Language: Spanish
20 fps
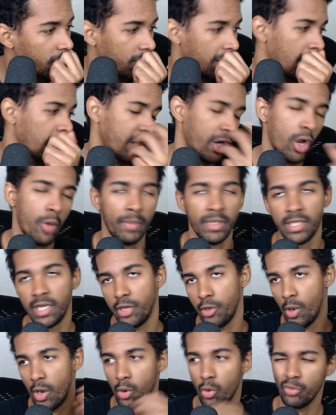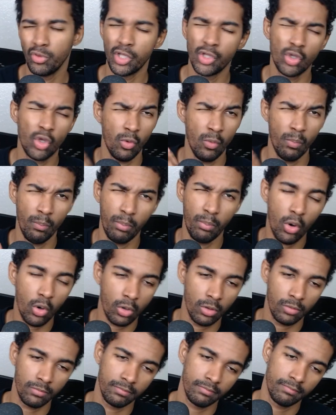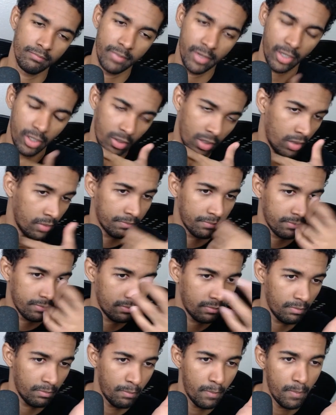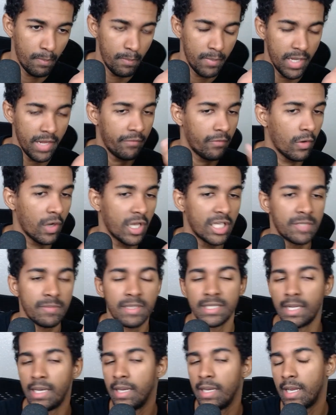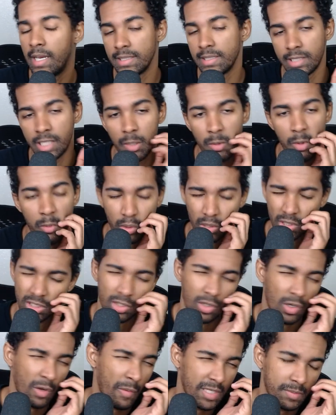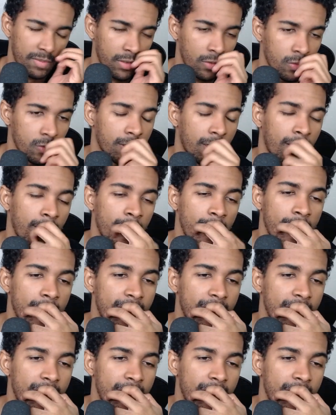Aunque no, mentira, yo hago de todo un poco. Pero mi enfoque es más al streaming porque es lo que más me gusta.